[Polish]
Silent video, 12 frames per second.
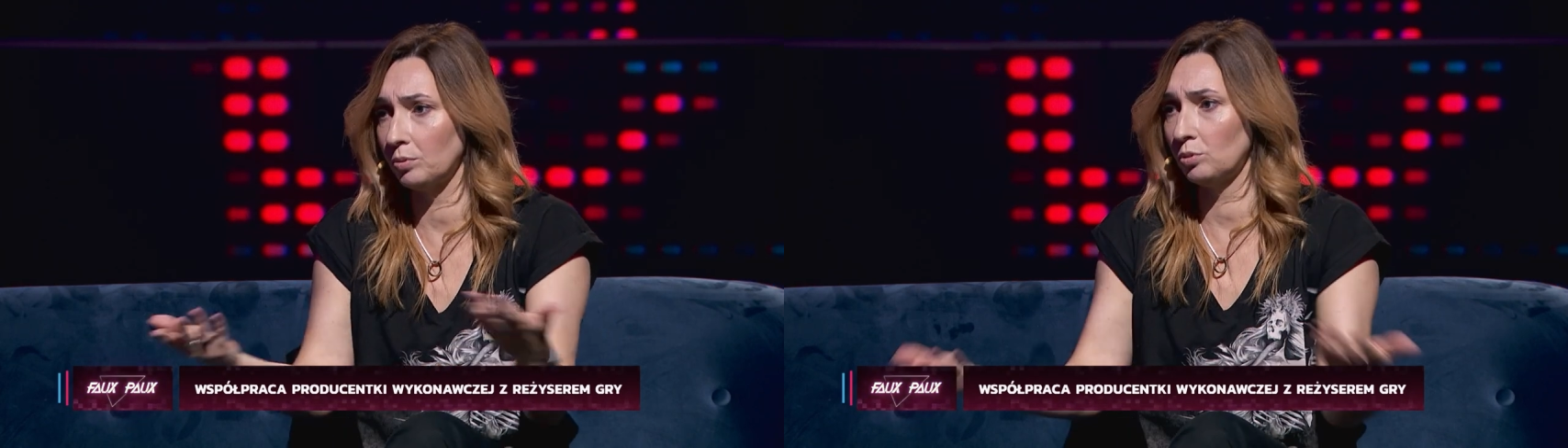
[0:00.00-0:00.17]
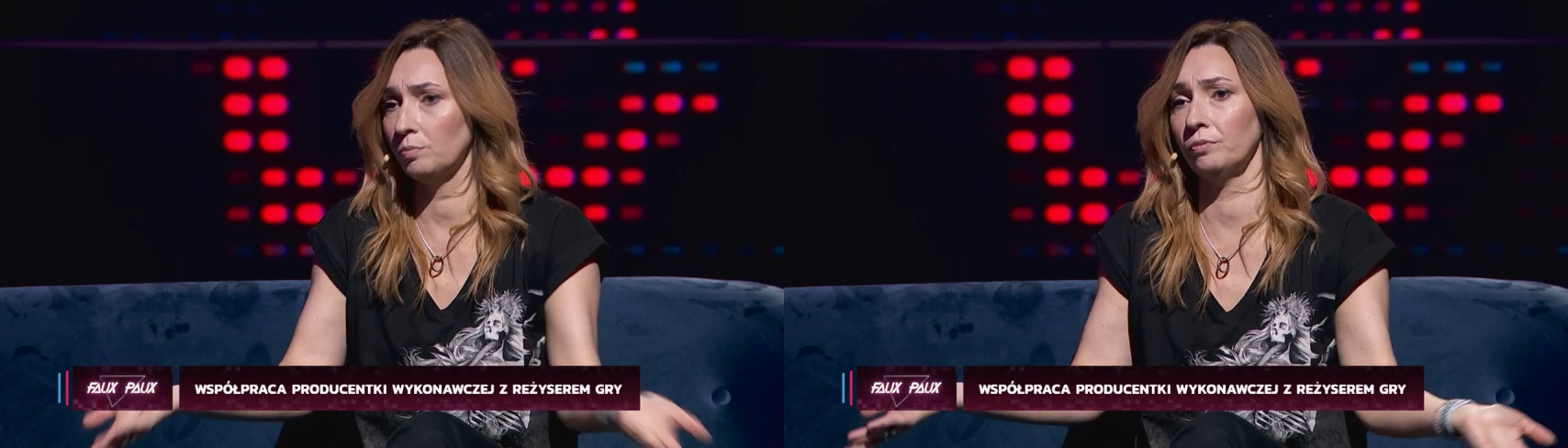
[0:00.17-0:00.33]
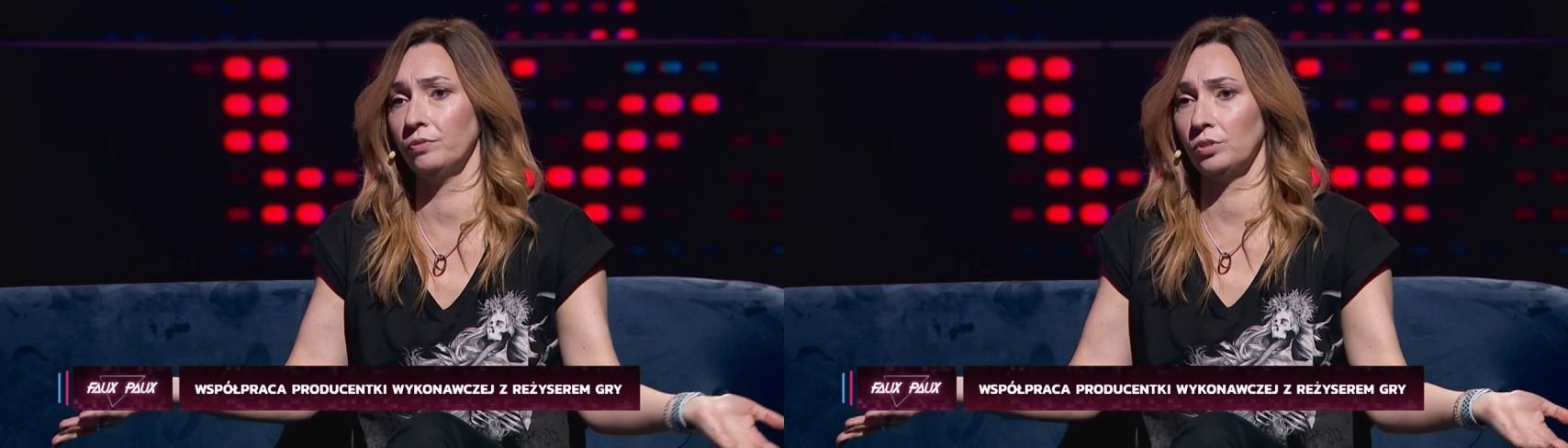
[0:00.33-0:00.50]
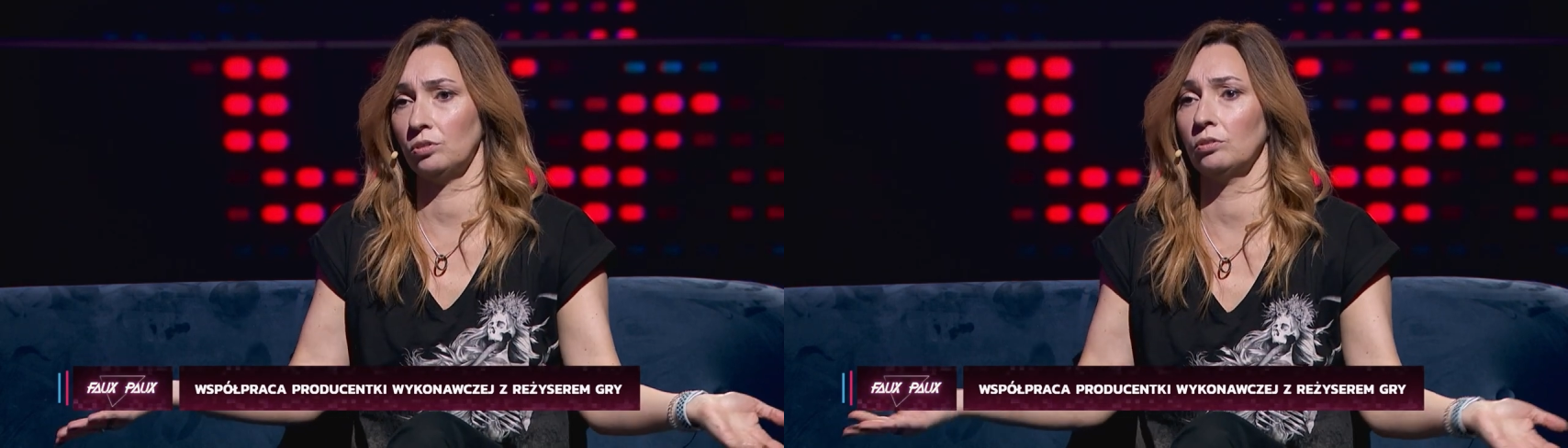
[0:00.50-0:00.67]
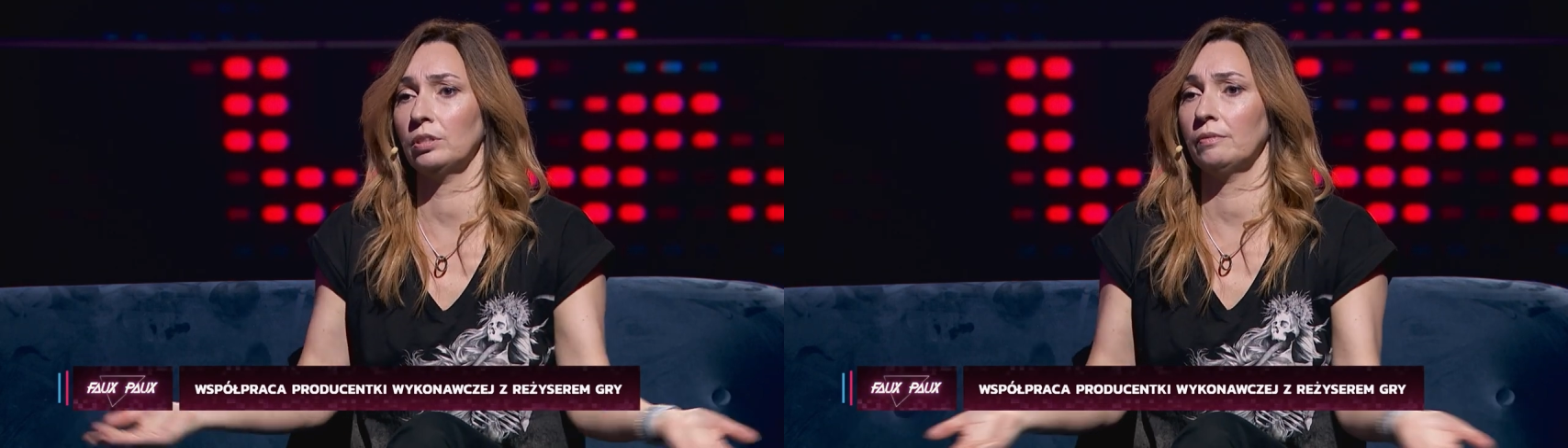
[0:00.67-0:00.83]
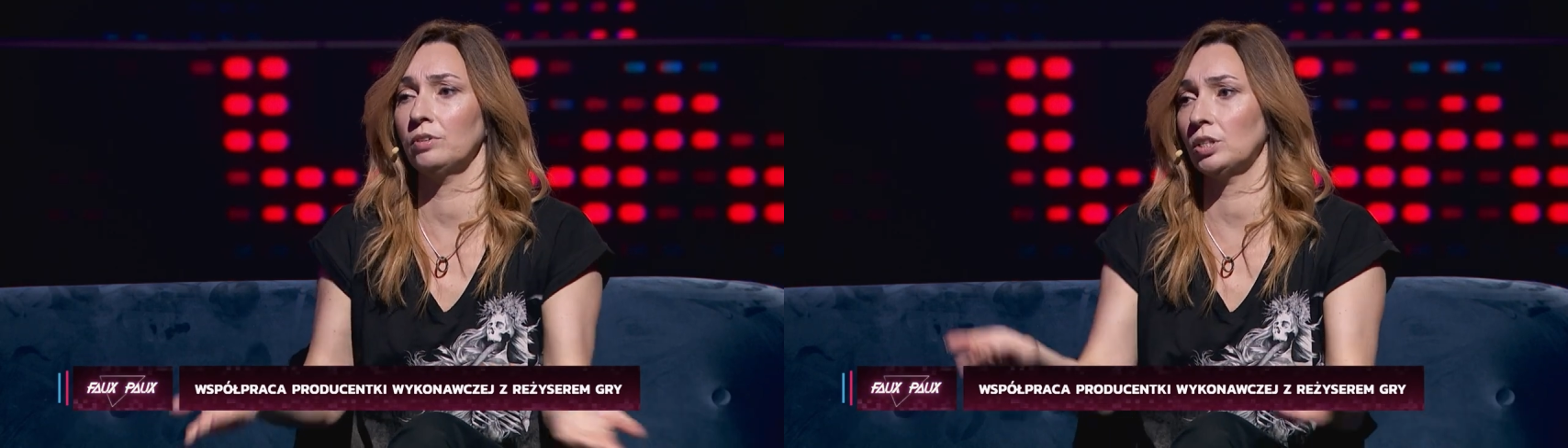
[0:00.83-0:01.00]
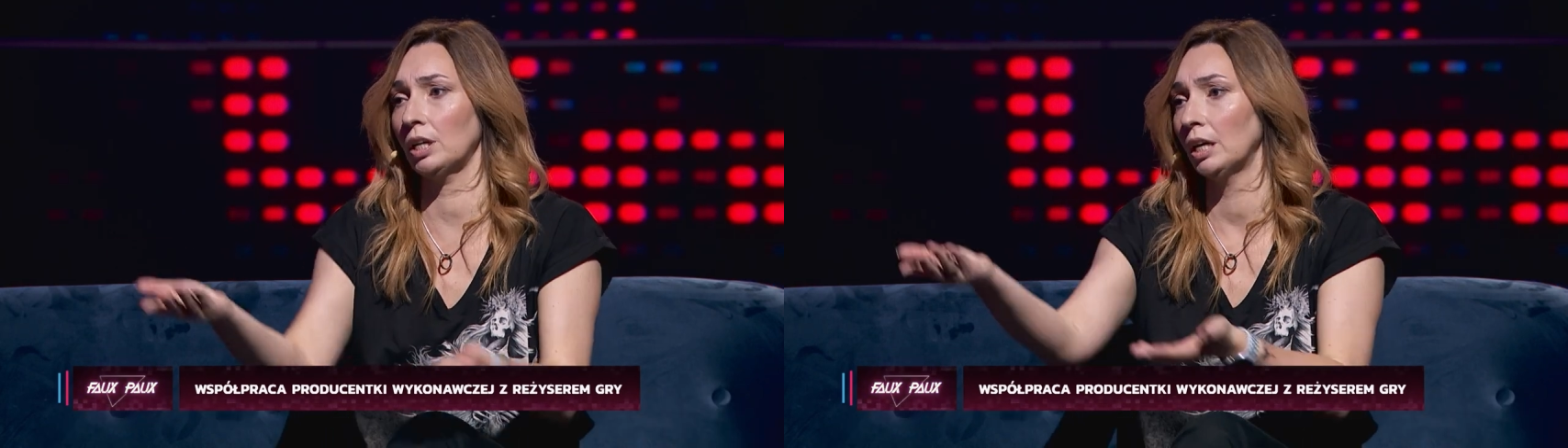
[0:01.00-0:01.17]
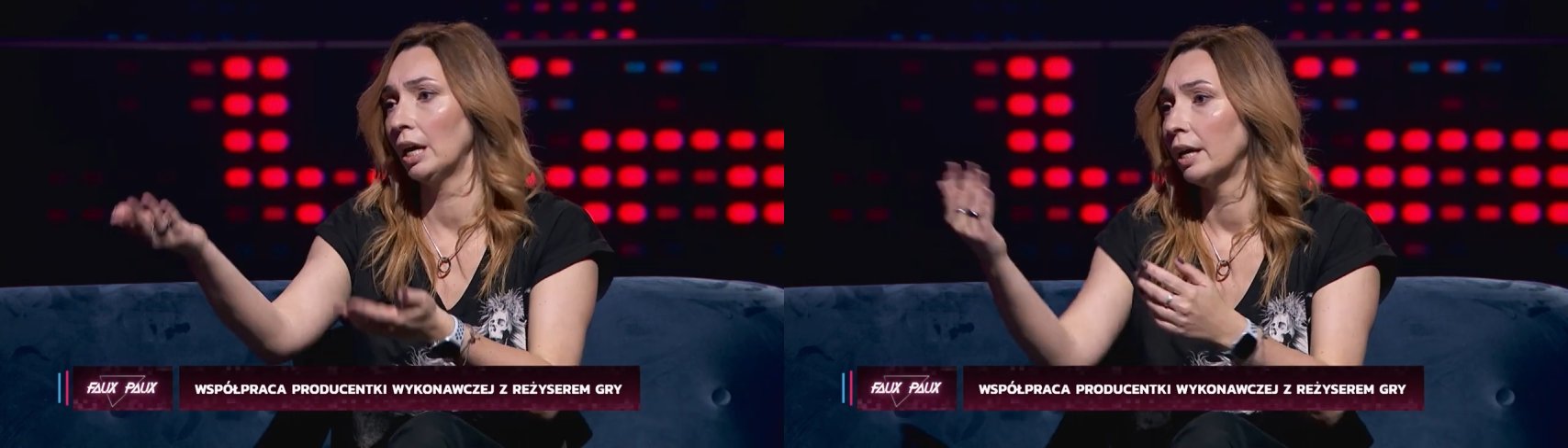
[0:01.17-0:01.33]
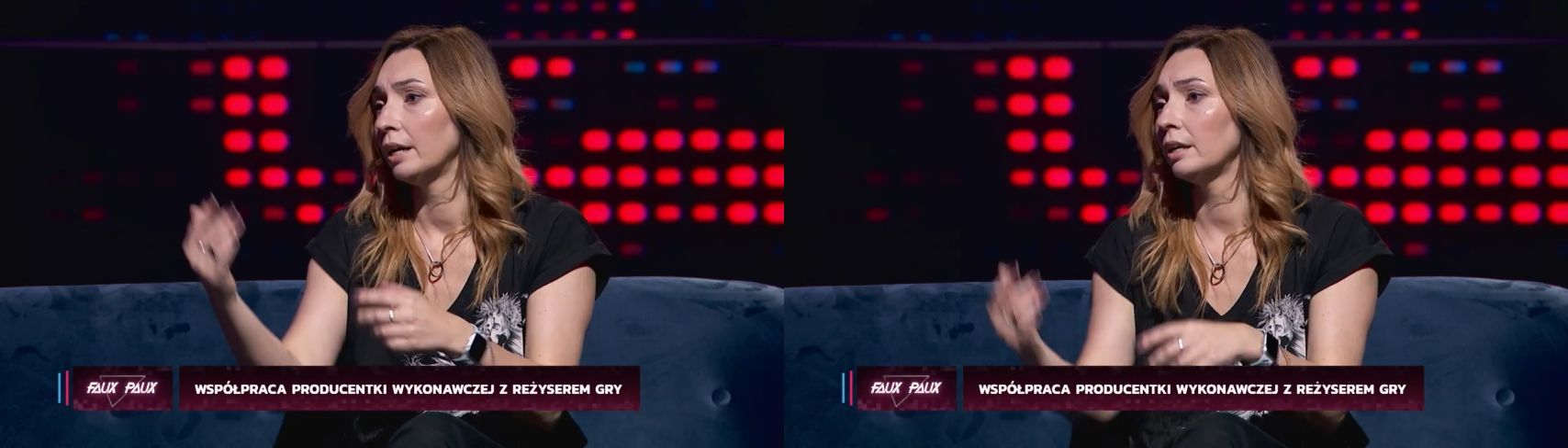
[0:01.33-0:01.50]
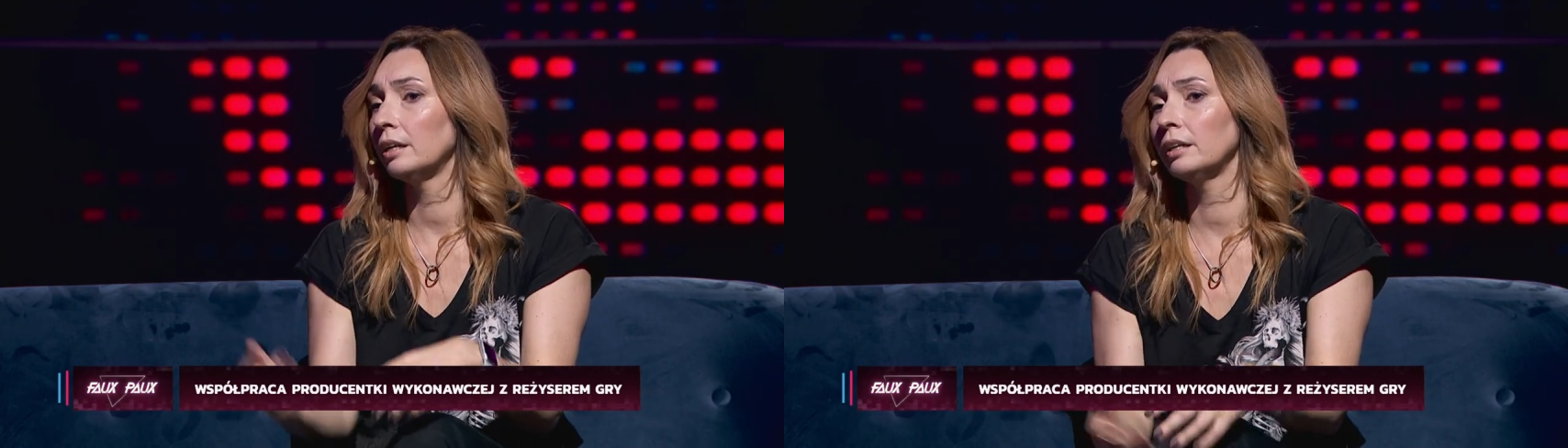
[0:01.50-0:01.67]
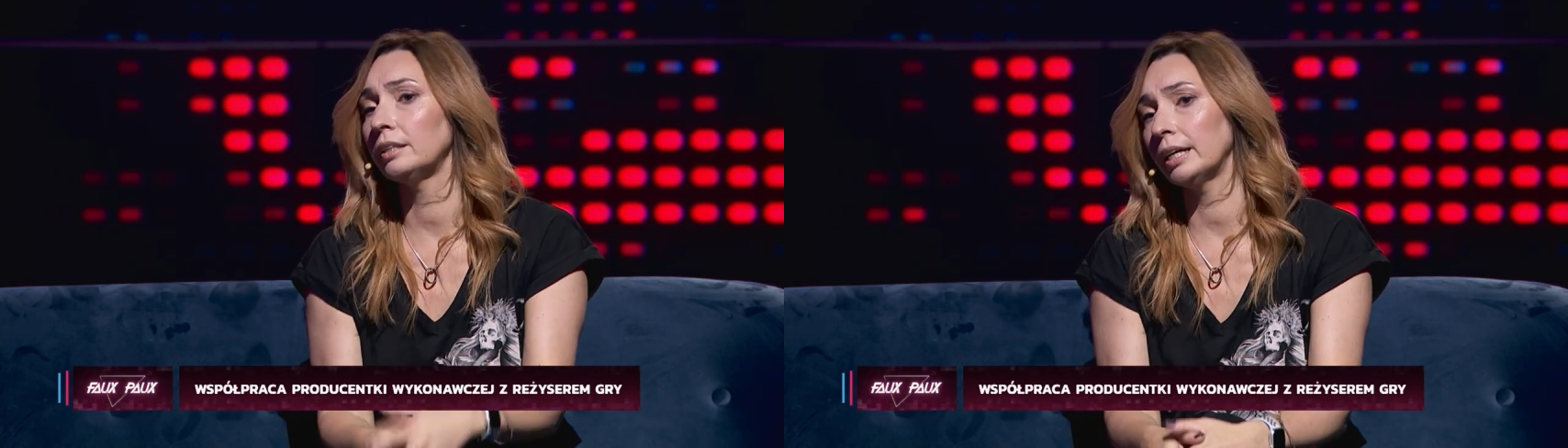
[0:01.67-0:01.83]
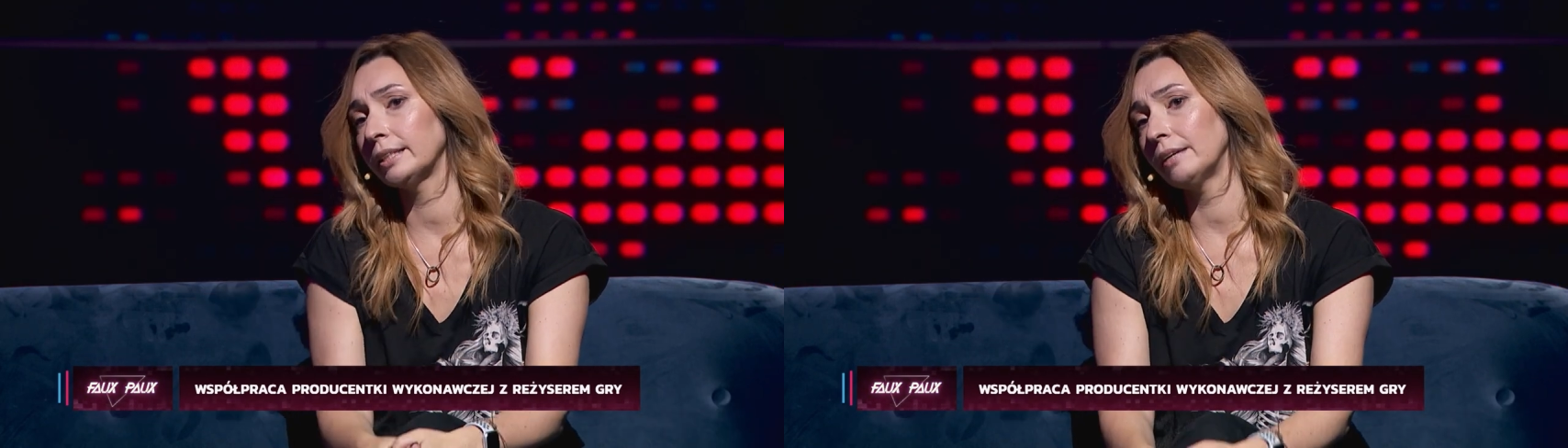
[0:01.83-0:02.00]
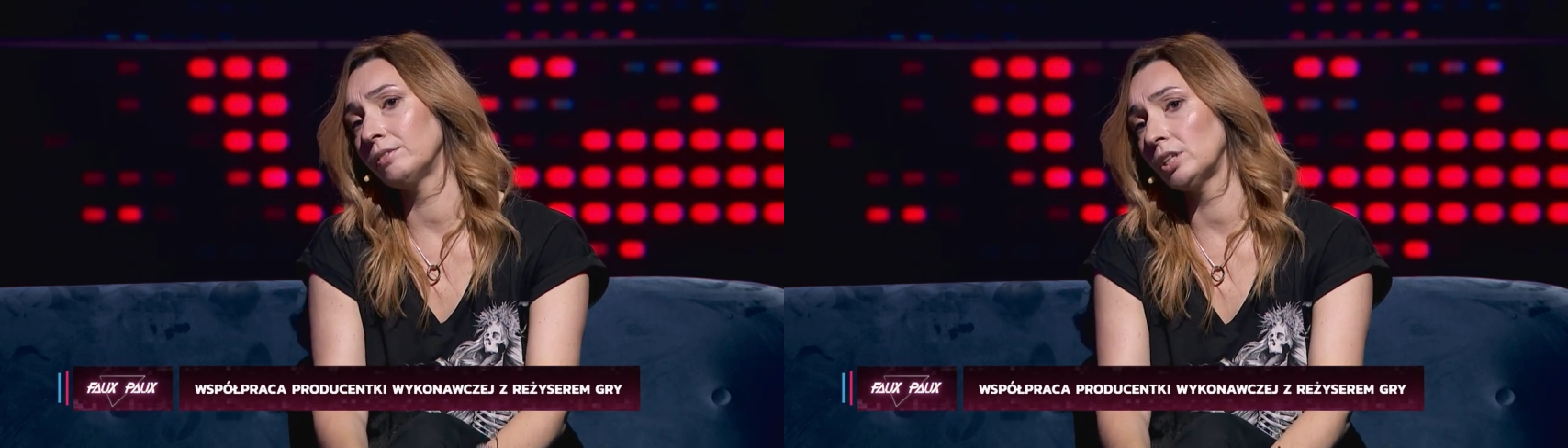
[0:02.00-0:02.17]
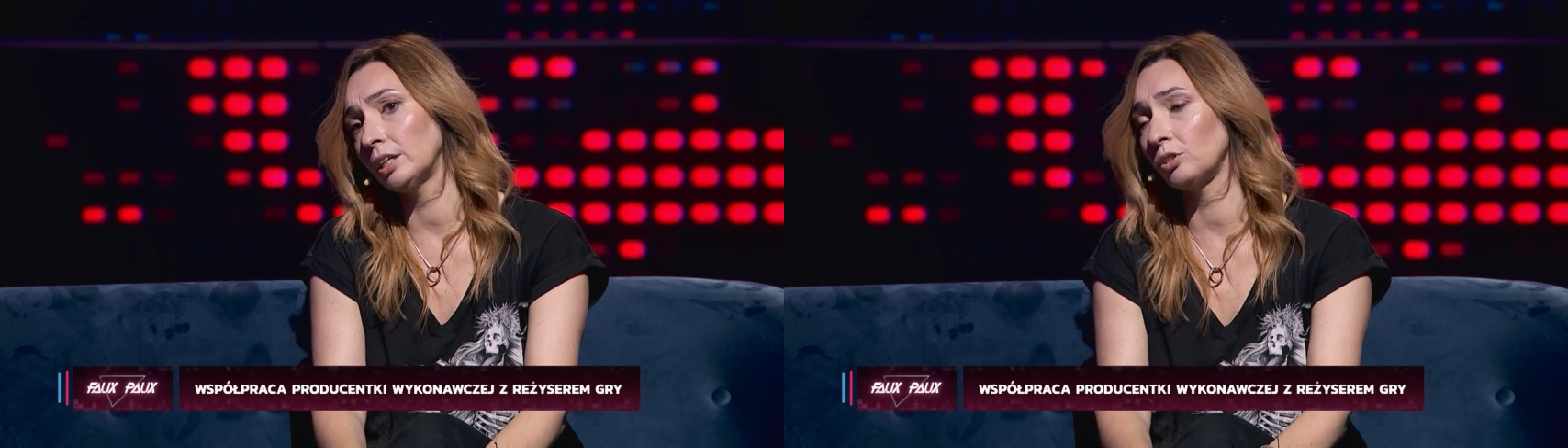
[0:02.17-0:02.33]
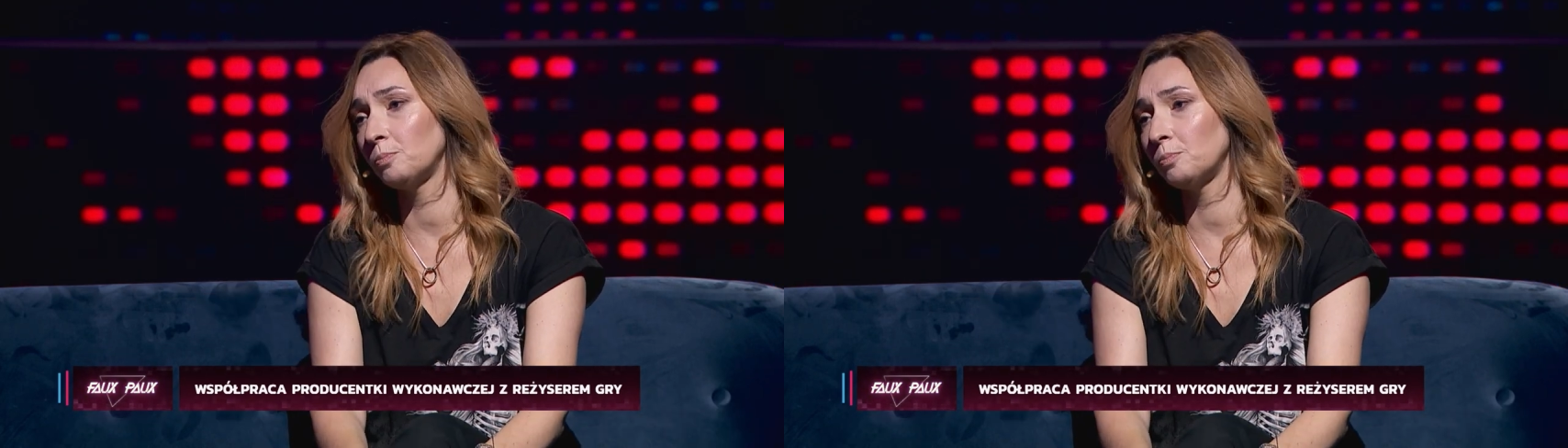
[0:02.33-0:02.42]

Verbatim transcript: prostu mówisz. No, Zawsze najwyżej, jest to kolektywna tak, praca, Tak, najwyżej nie...